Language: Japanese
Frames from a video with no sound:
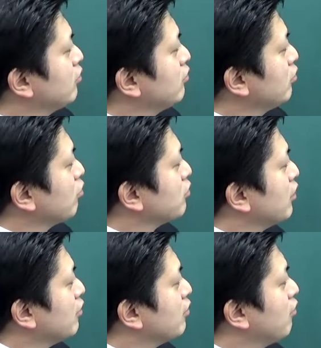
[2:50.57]
クロス
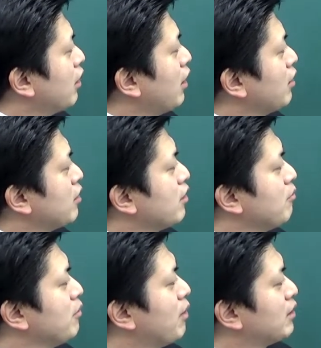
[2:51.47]
ですよねし
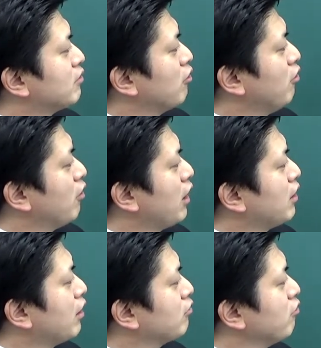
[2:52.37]
てみますと、
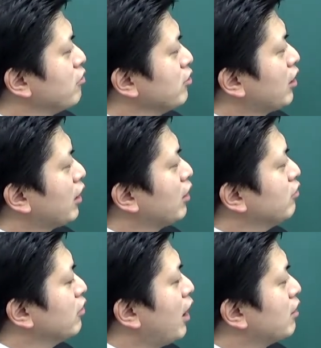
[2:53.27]

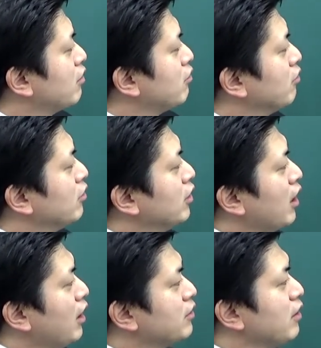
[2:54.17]
150×80、
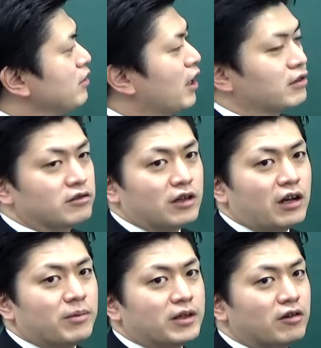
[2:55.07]
1200にな
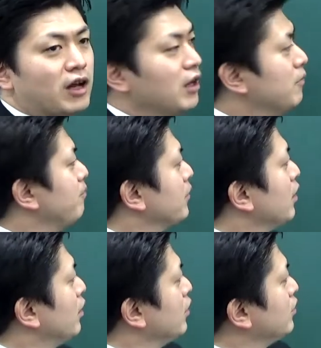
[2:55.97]
りますよね。
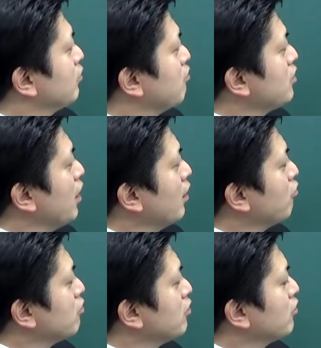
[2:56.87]
そして
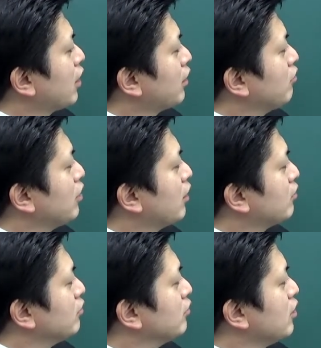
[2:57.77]

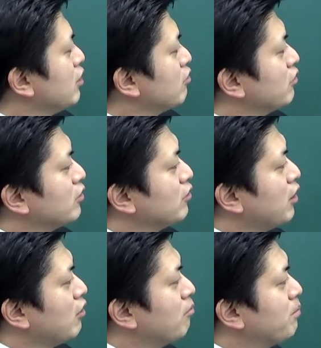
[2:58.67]
50×120ですよ
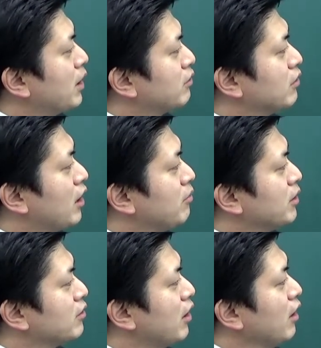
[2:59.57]
ね、600になり
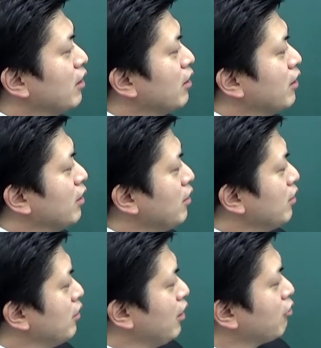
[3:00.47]
ますね。で